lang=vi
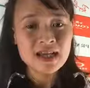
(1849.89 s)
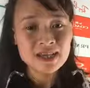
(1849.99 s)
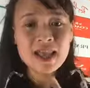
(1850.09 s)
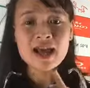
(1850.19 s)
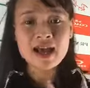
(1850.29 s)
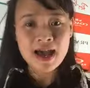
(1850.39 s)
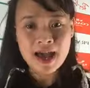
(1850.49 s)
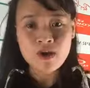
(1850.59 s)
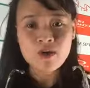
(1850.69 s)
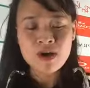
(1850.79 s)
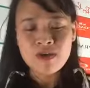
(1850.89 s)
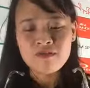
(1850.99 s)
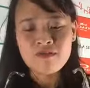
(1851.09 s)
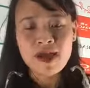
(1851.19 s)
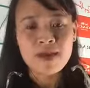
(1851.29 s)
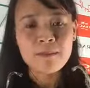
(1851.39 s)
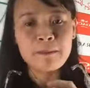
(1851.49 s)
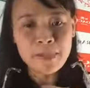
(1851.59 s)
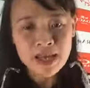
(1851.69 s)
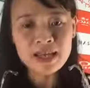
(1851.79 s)
rất là cao và
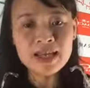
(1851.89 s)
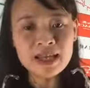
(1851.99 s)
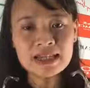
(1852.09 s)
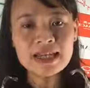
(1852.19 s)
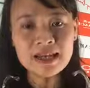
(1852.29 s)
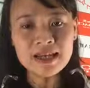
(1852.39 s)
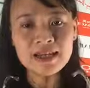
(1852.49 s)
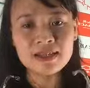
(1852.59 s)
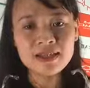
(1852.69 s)
made in Italy.